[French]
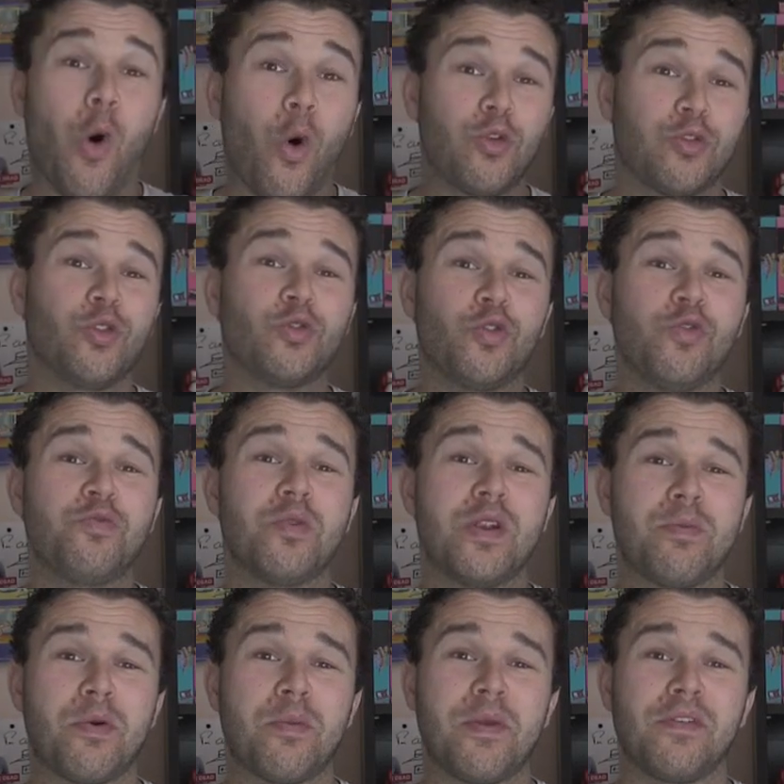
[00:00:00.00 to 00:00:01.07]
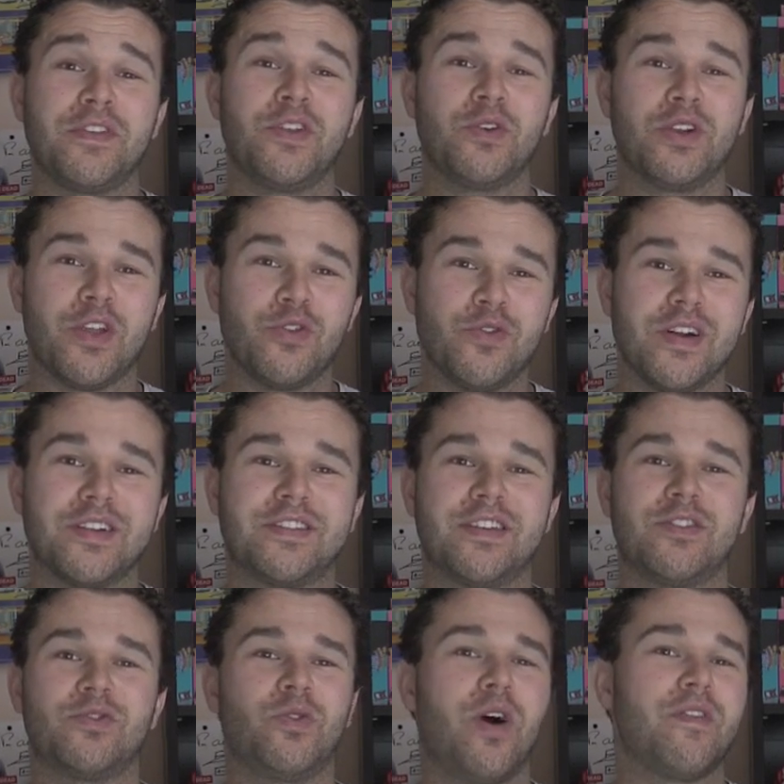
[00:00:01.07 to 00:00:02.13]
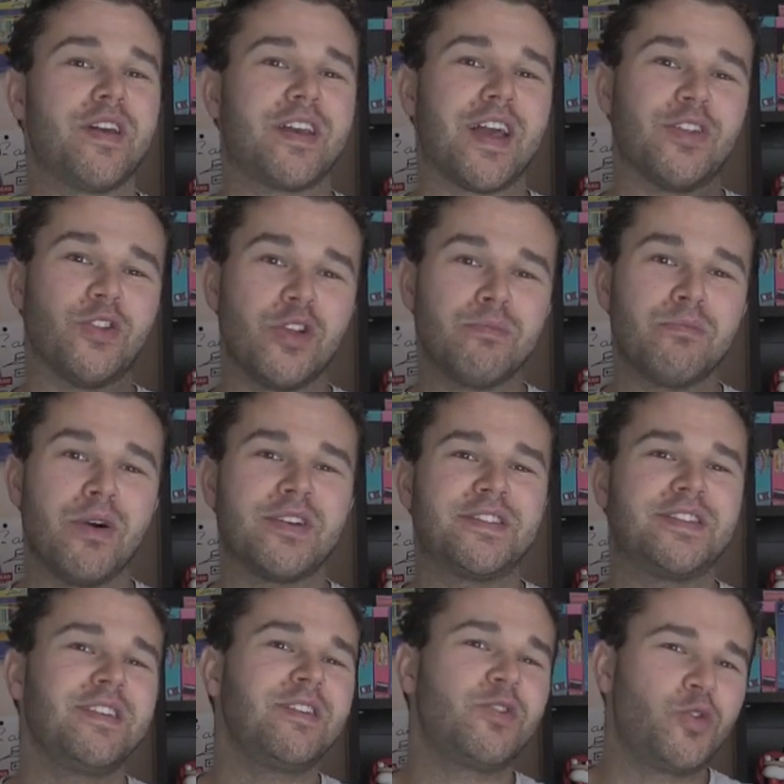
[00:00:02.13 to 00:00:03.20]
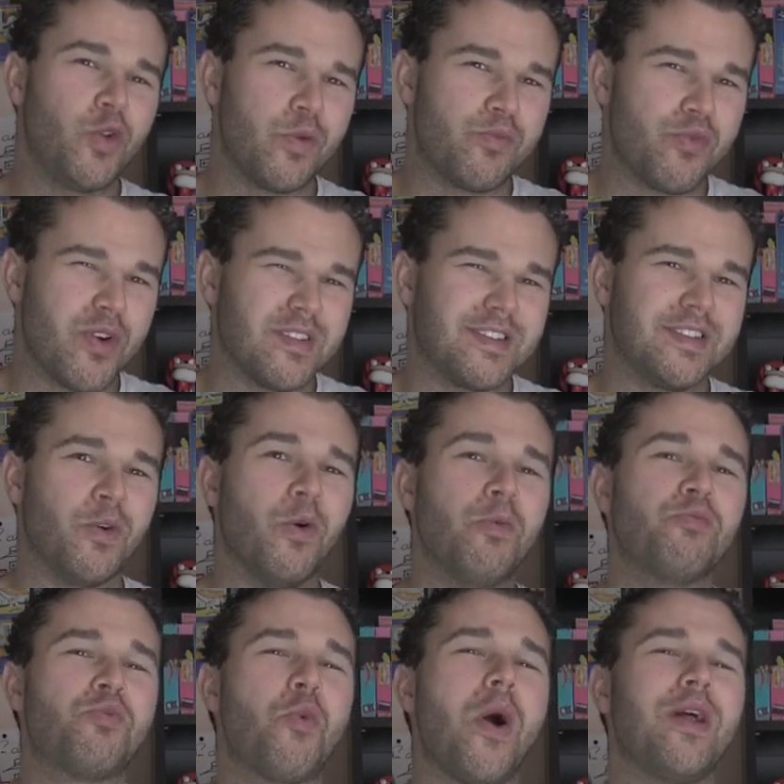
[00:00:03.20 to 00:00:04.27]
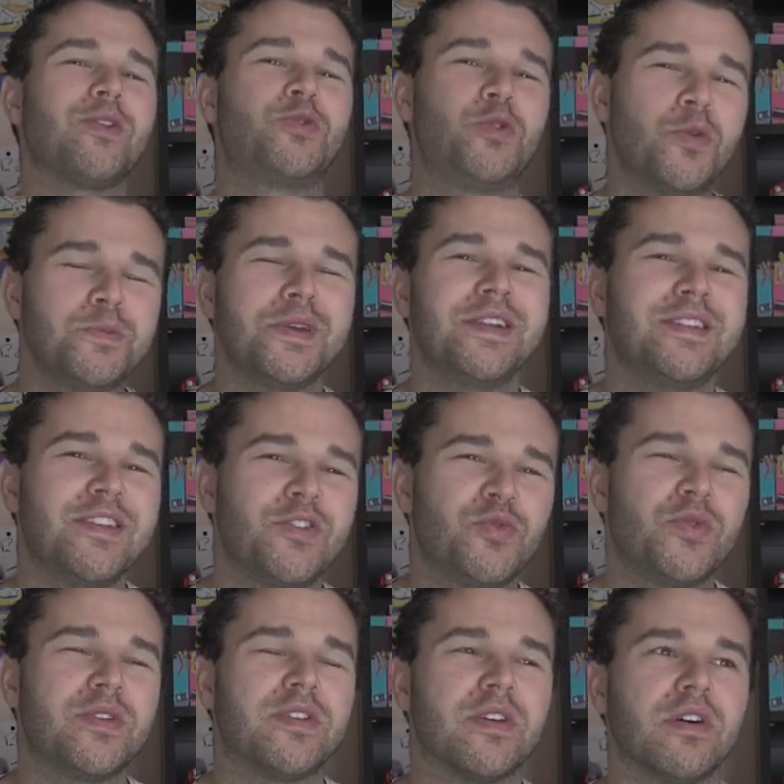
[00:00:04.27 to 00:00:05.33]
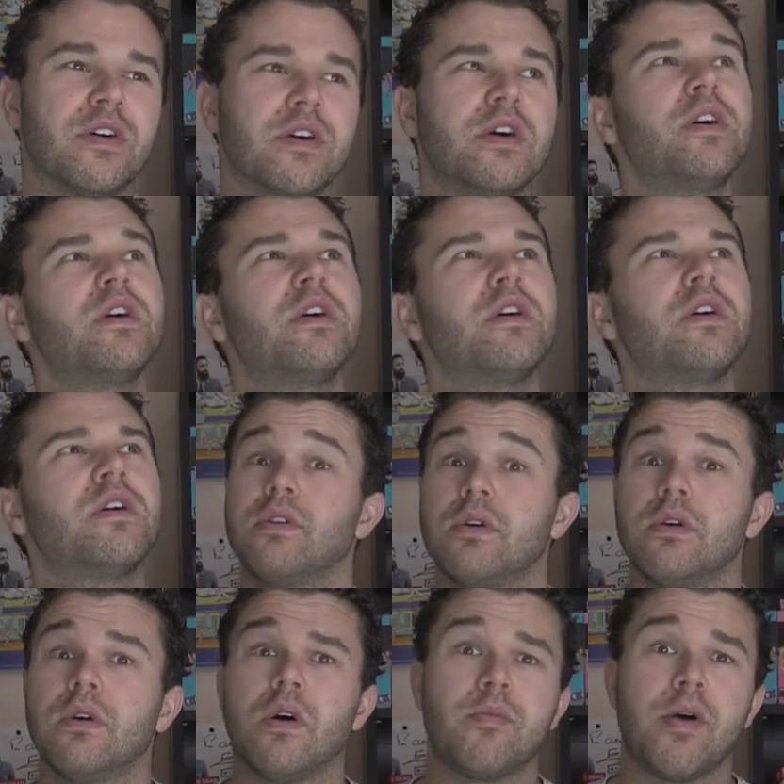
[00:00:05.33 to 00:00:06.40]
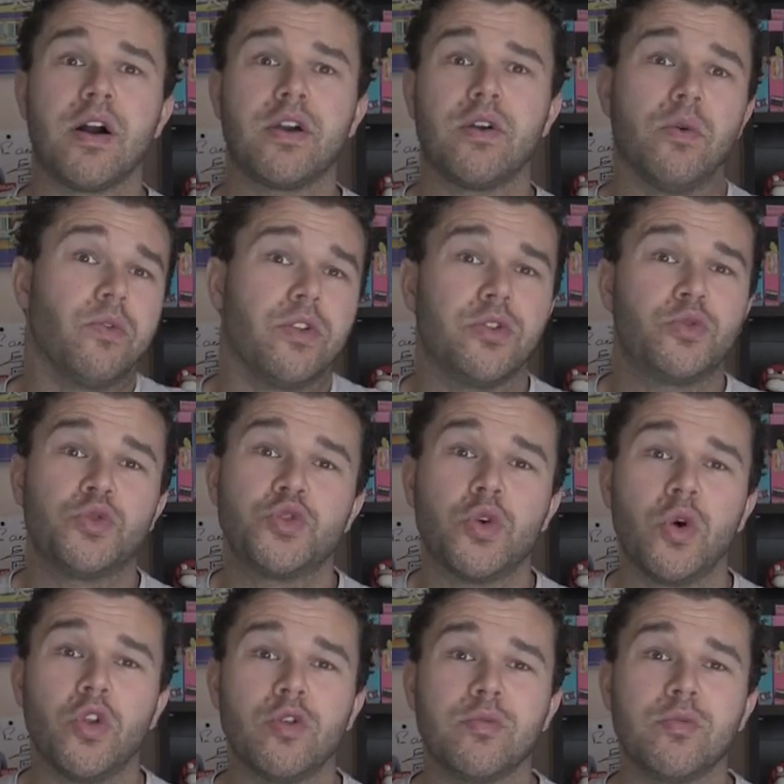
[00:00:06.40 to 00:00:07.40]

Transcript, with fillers: On se retrouve pour la première vidéo de la nouvelle saison avec un unboxing 2.0.2018. Remarque, on est toujours en